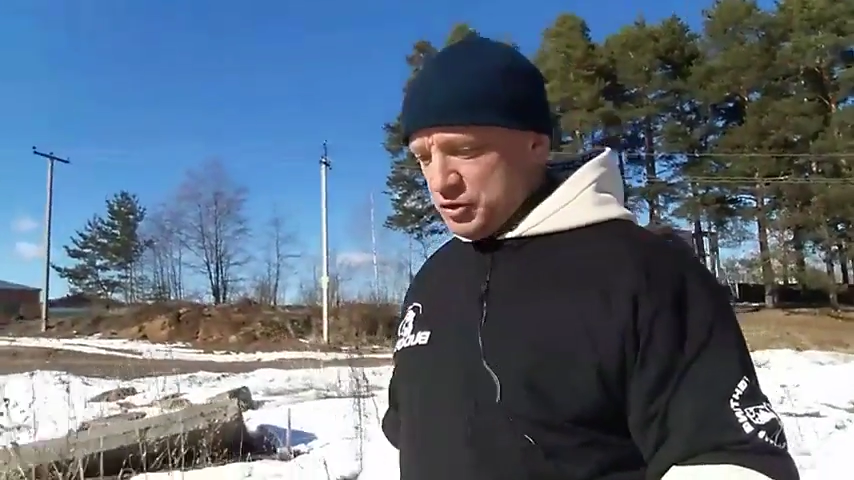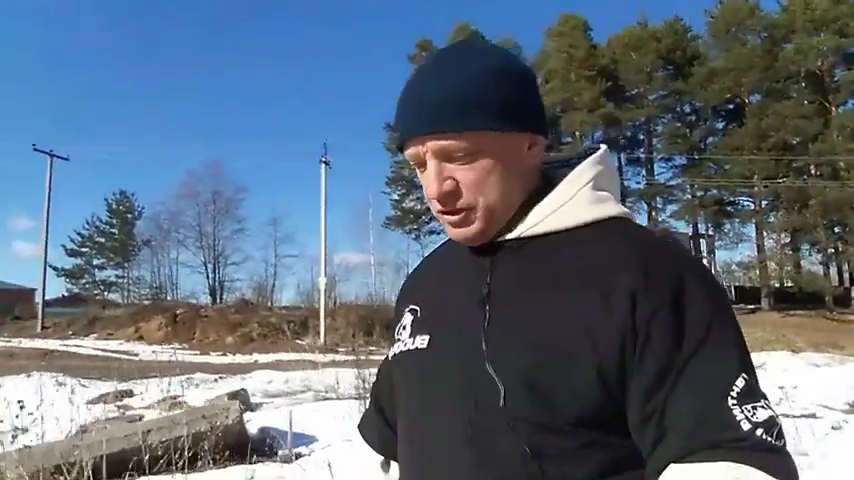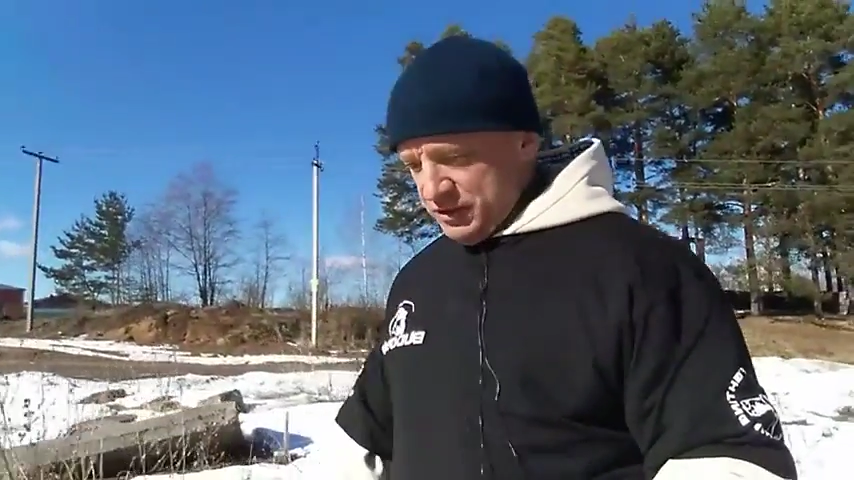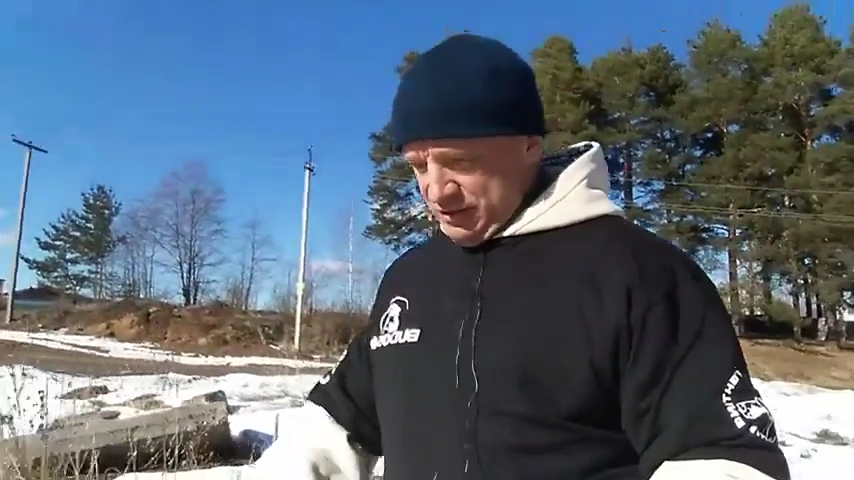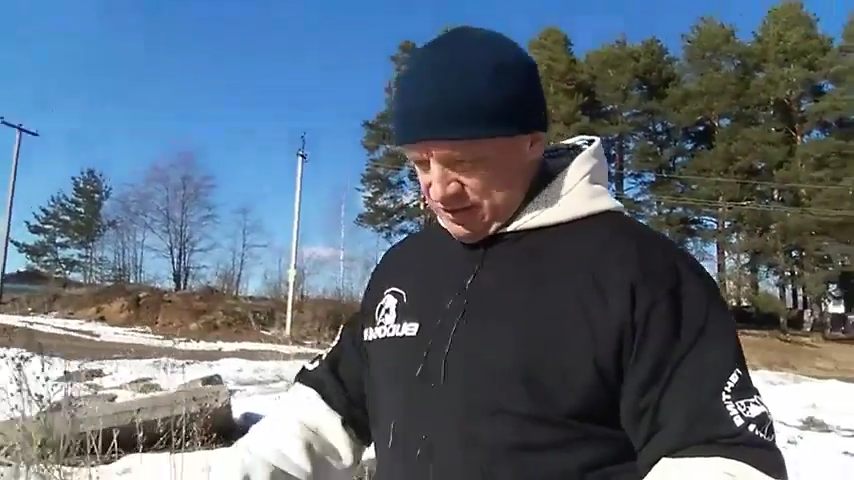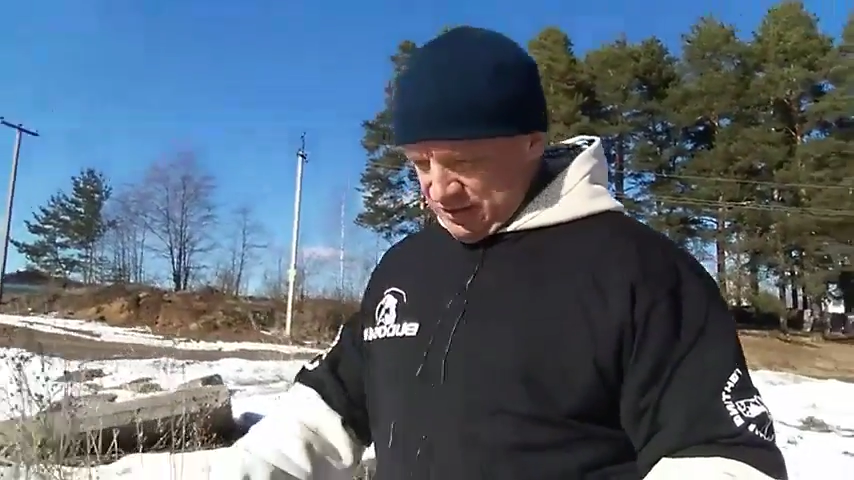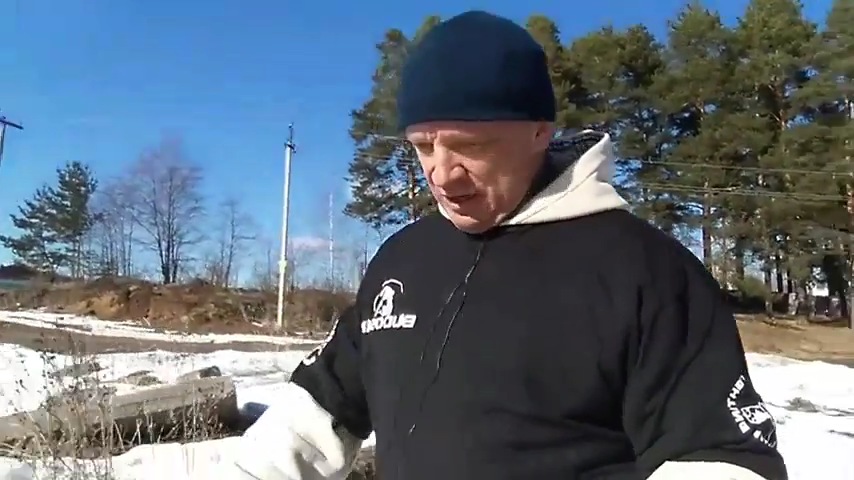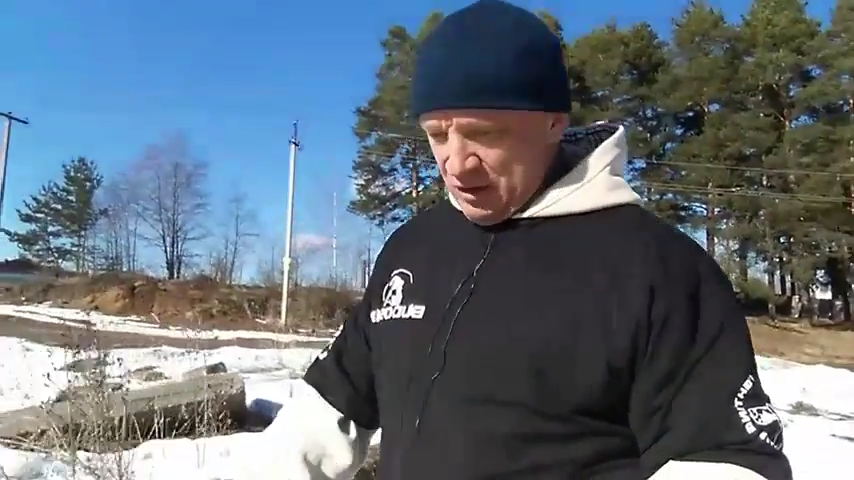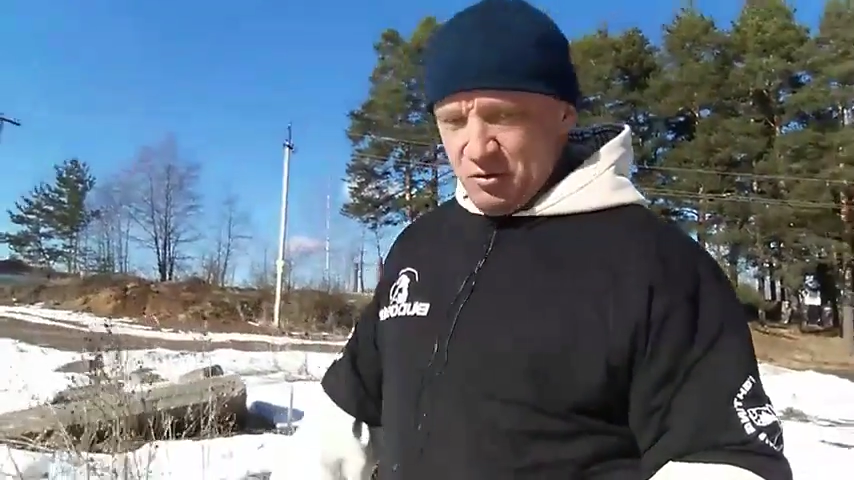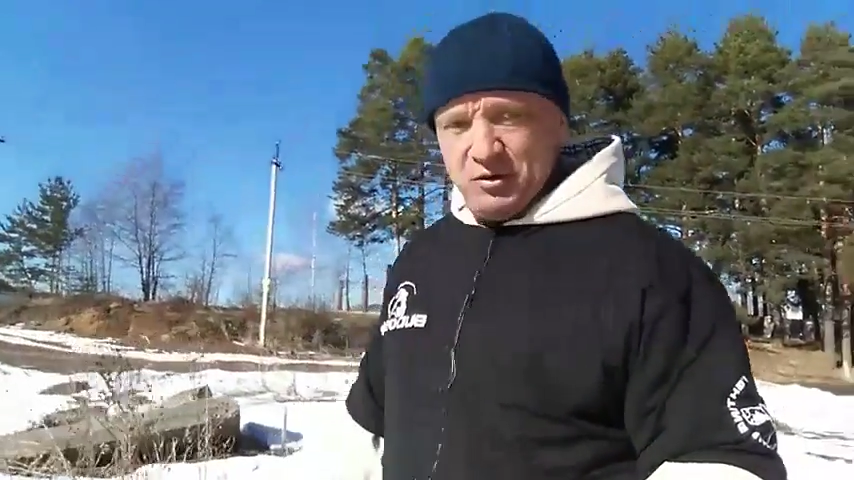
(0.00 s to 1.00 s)
дочка из
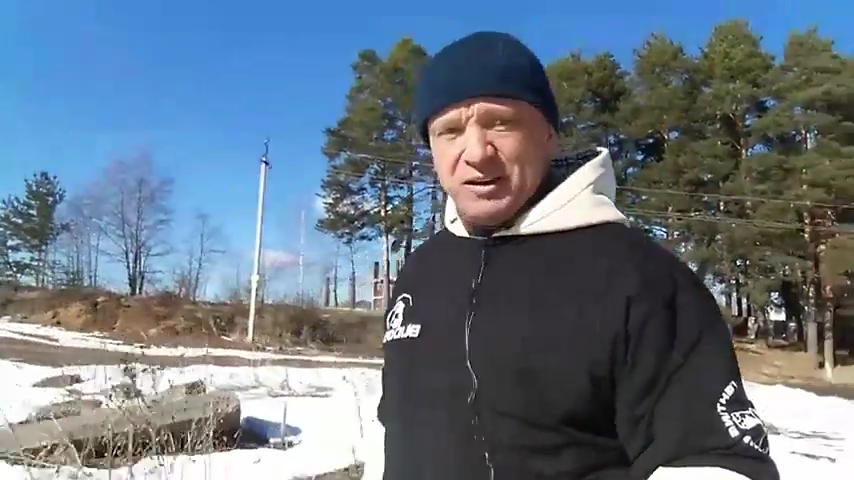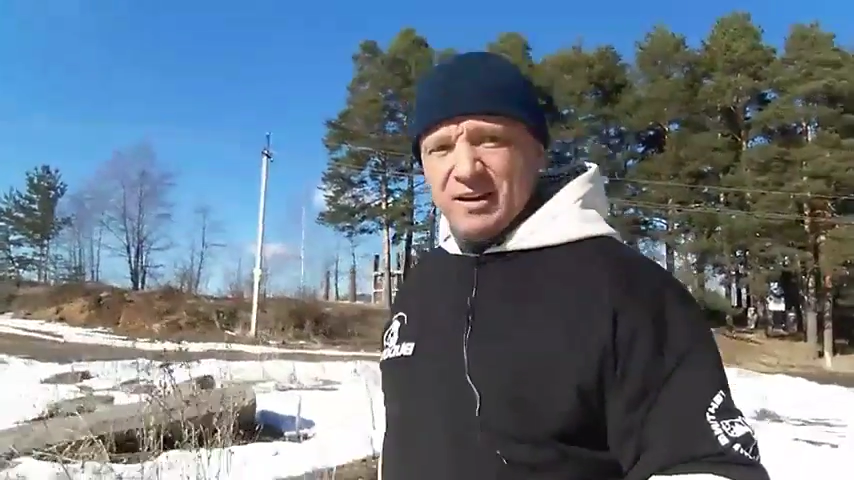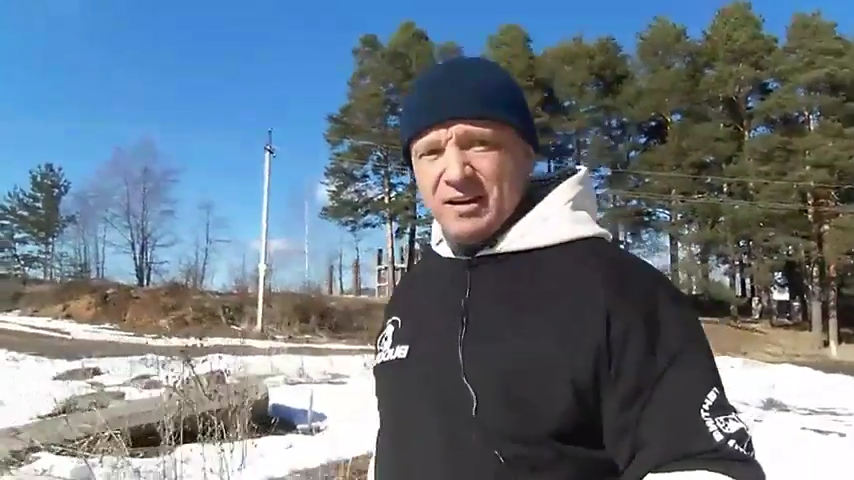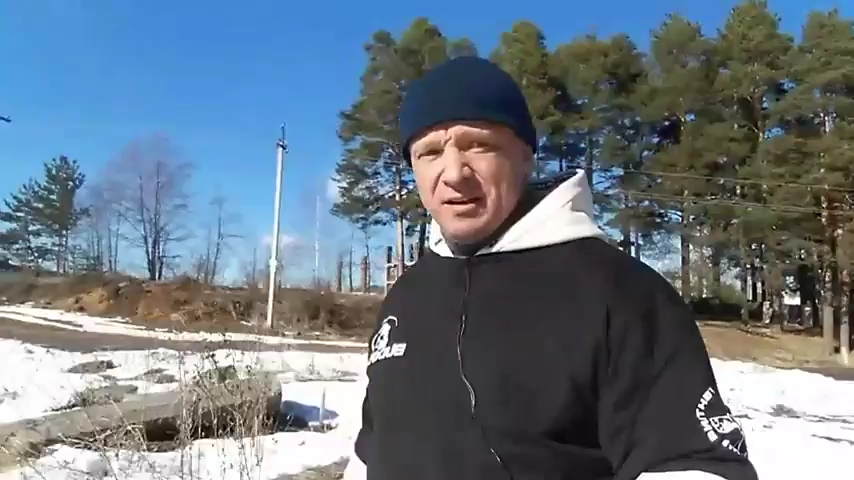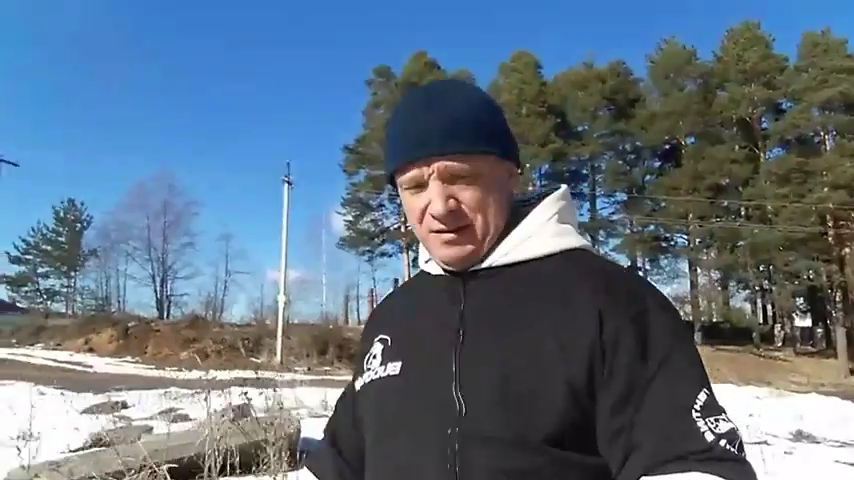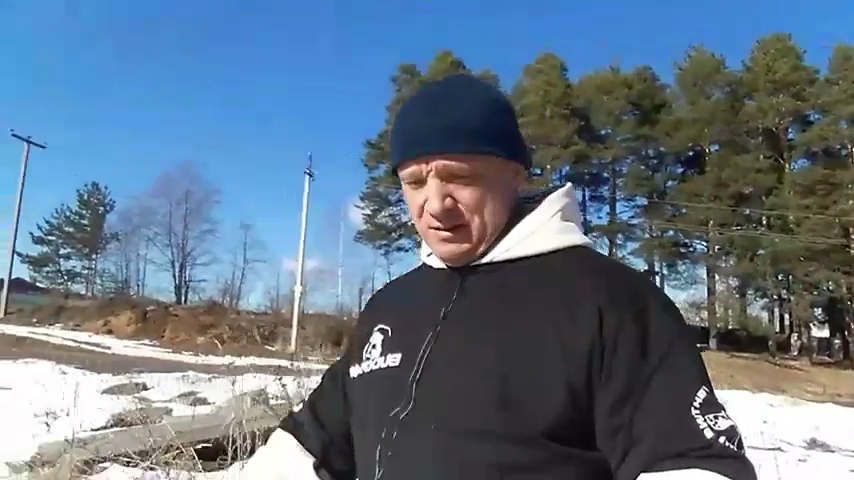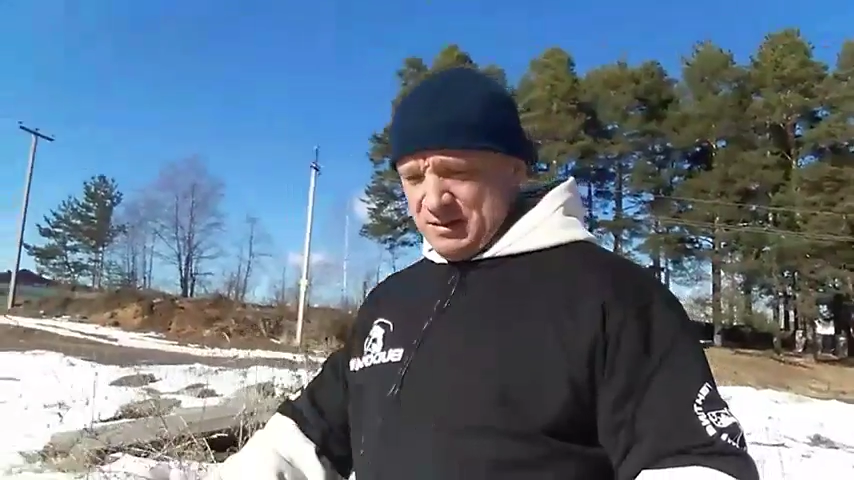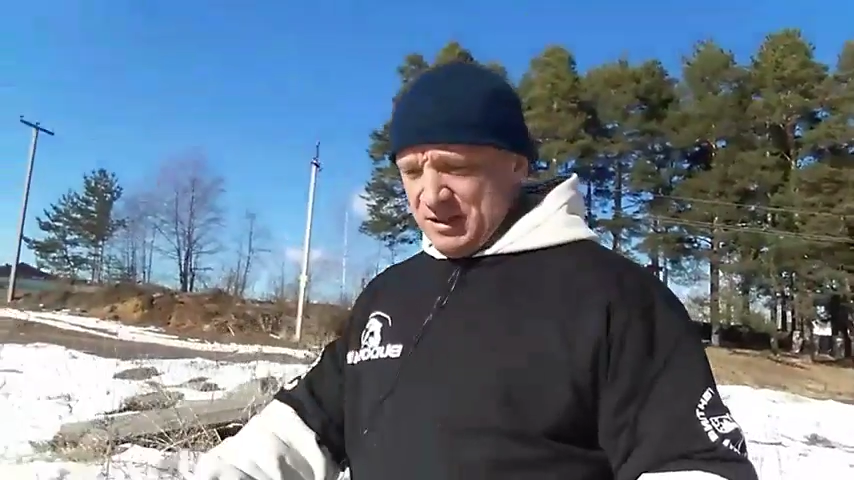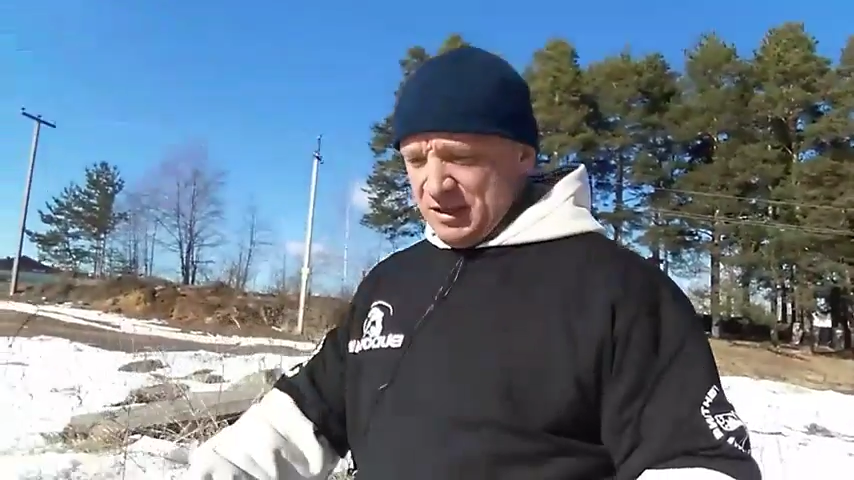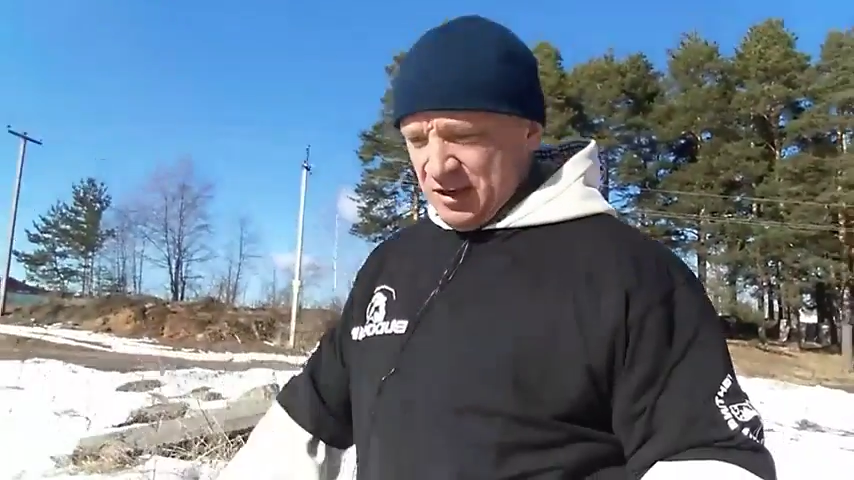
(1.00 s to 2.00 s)
Орленка
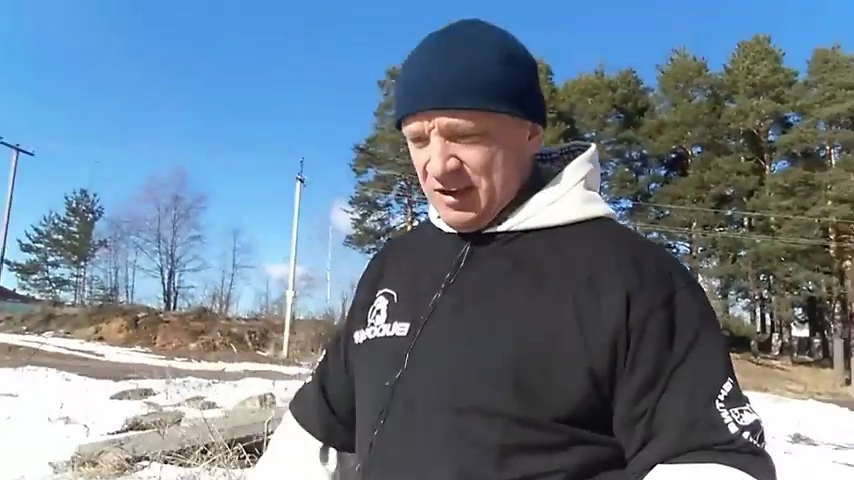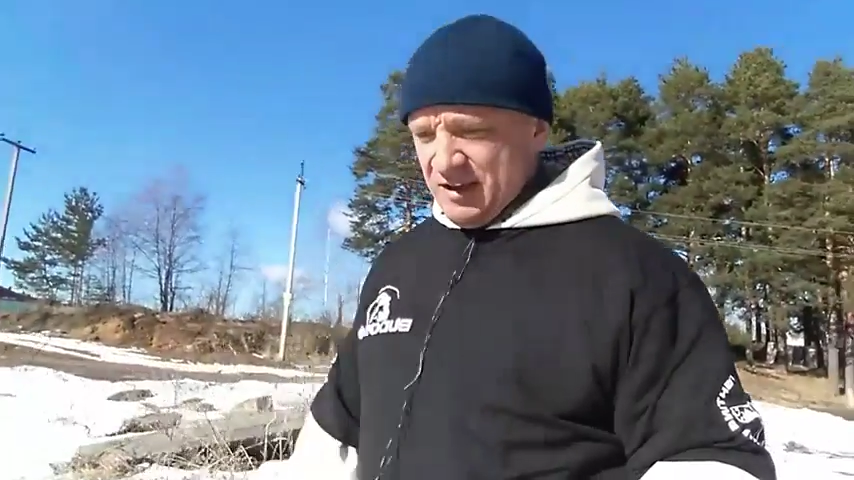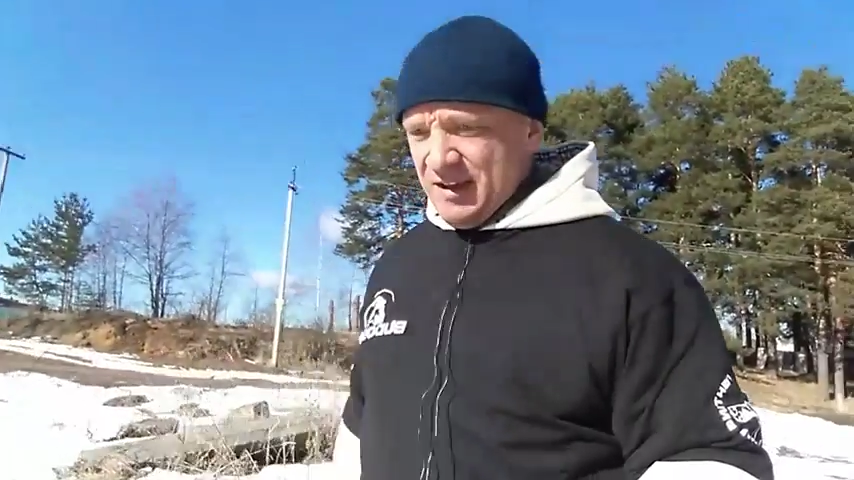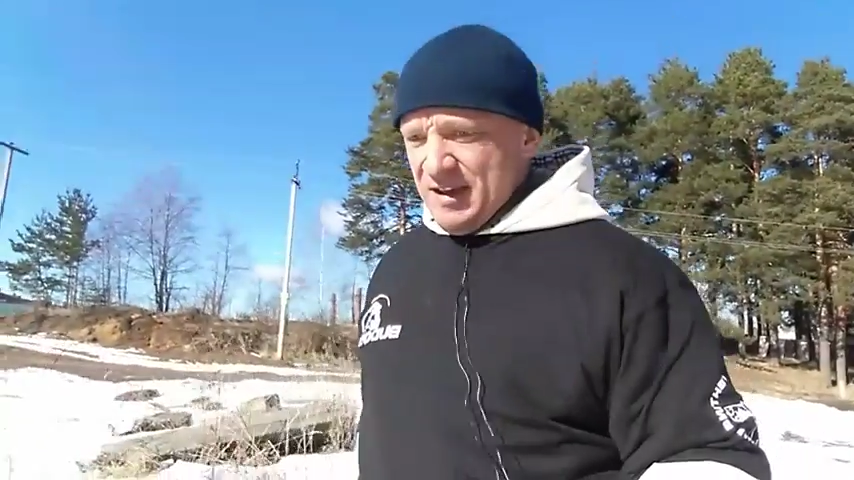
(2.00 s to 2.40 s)
со слагеря